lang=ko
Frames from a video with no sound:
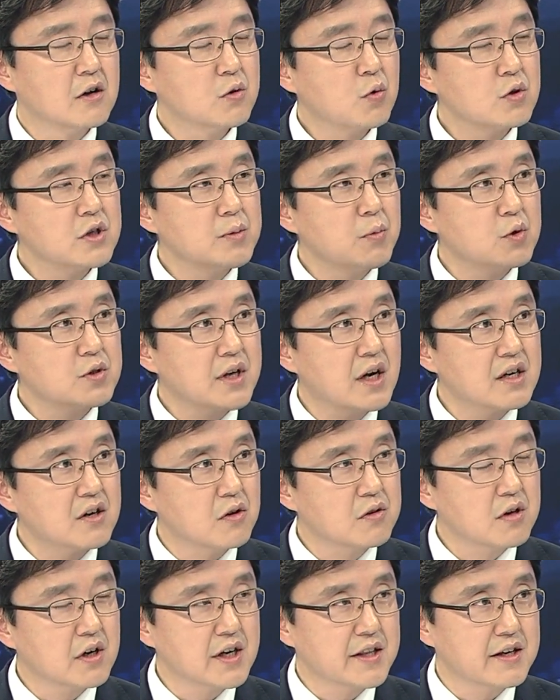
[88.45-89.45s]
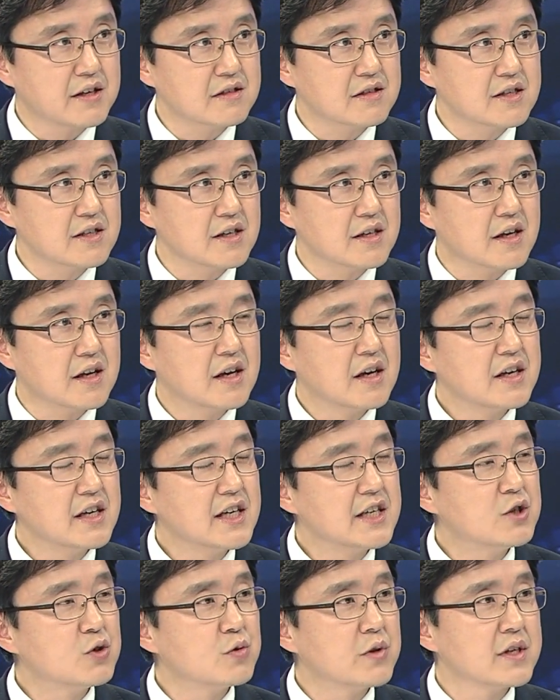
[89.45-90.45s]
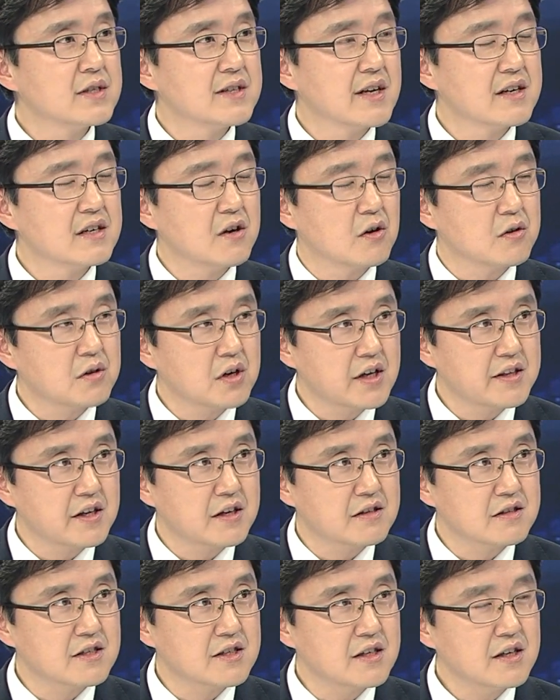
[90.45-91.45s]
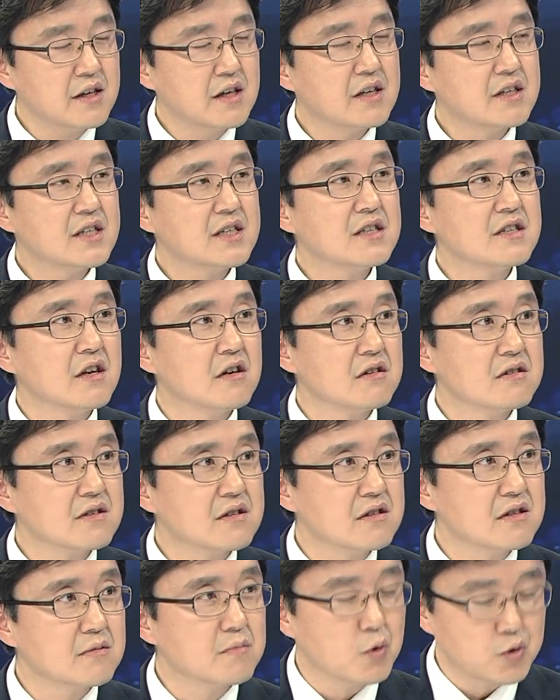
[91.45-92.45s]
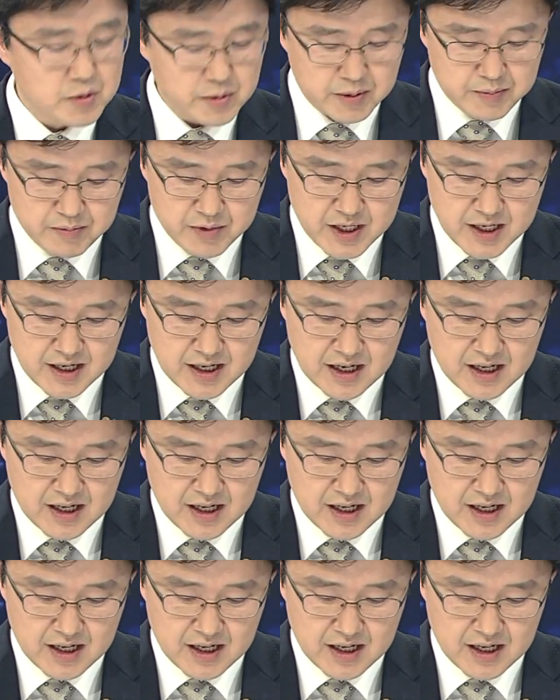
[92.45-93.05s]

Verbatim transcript: 토지 보상은 어떻게 되는지 이주 대책은 어떻게 되는지 신경 쓰는 모습입니다.